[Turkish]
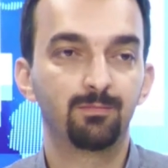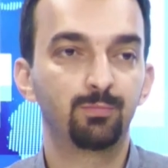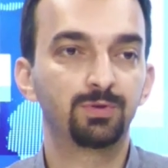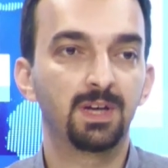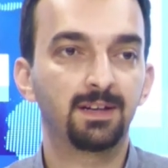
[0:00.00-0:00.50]

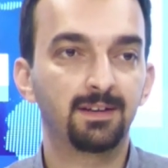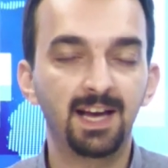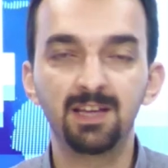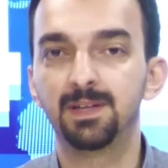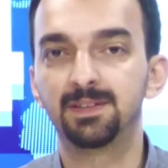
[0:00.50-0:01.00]
Burada
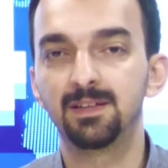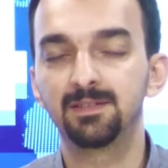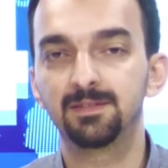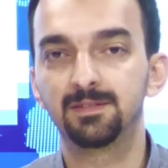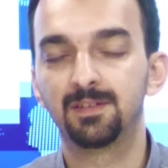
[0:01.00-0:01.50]

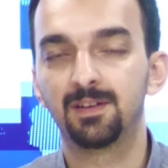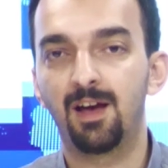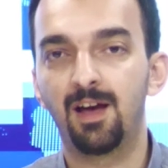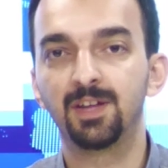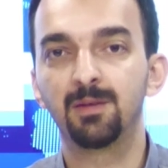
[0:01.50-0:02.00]
kaybeden
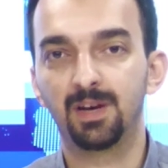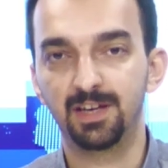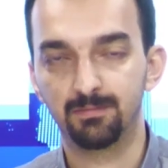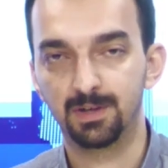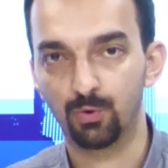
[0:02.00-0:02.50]
adam
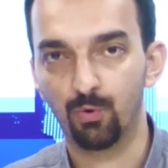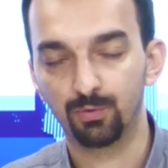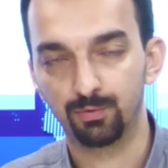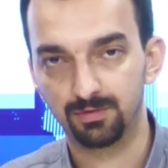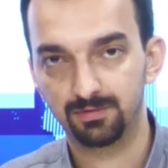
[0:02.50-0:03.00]
kayırmacı
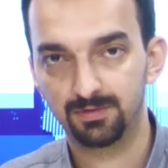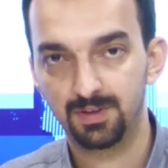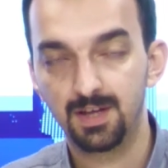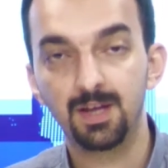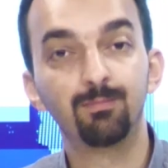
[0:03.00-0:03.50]
oldu.
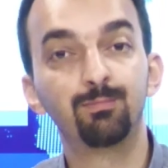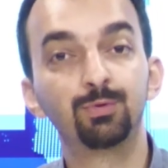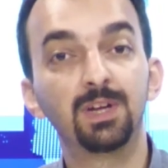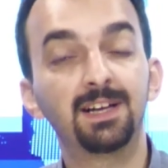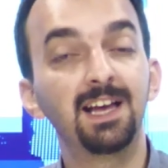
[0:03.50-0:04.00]

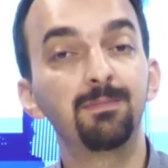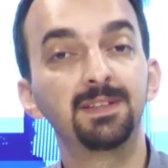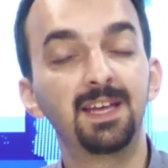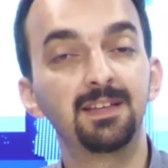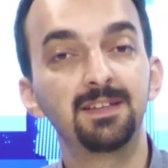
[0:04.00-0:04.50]
Burada
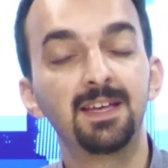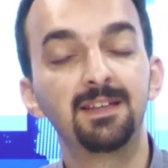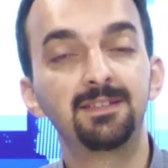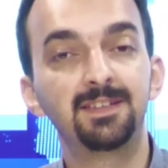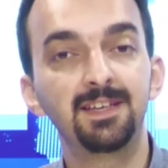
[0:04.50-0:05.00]
kaybeden
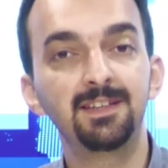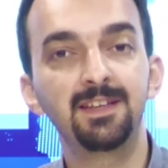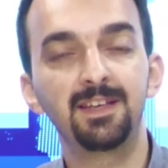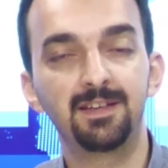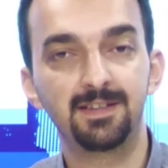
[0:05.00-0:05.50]

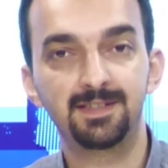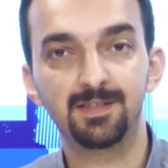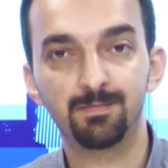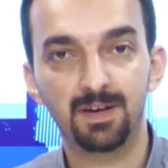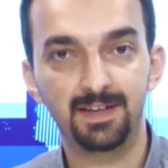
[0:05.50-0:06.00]
dini
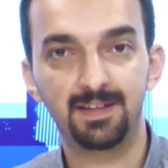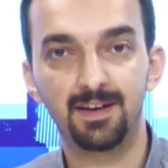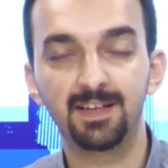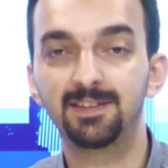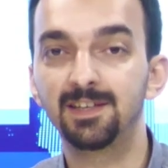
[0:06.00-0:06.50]
istismar
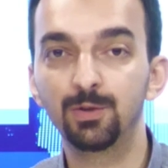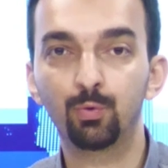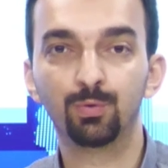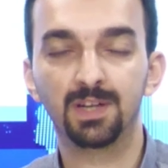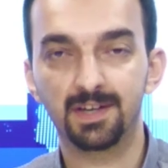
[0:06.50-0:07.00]
ederek, dini
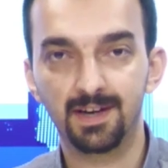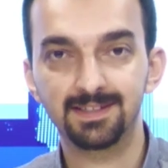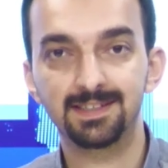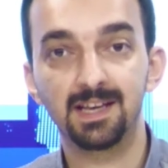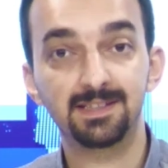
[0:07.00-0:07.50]
kullanarak
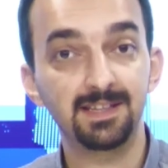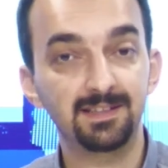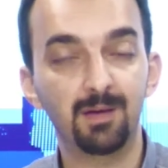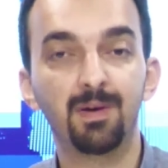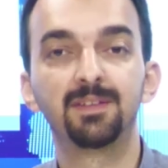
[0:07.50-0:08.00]
siyaset
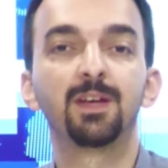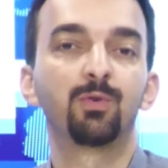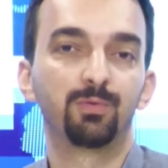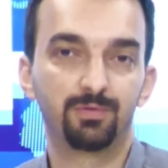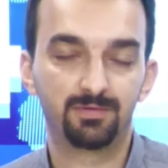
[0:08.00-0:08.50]
yapanlar
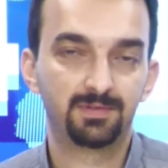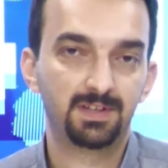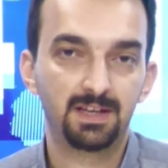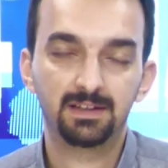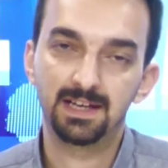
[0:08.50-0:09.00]
oldu.
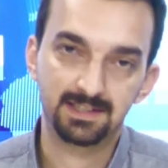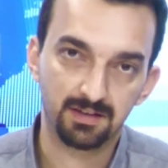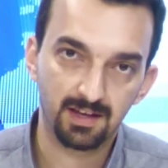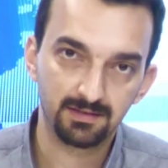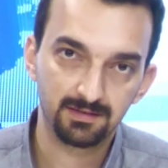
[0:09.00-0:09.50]

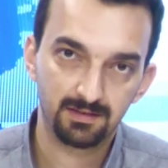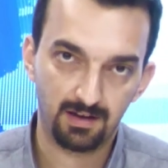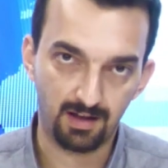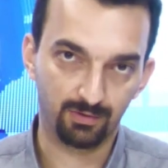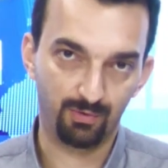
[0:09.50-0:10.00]
Kazanan
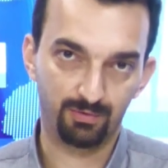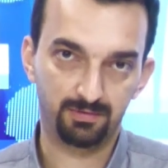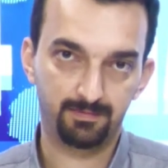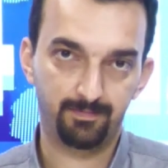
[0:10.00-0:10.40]
halk oldu